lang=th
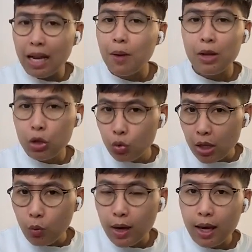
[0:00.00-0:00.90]
แต่ถ้ามันยัง
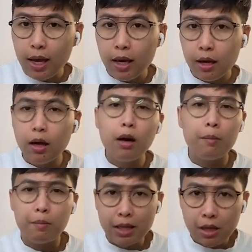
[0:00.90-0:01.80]
อยู่ในเว
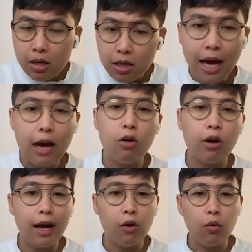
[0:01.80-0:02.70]
มันก็คือทาง
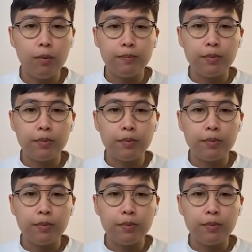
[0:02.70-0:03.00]
ของเรา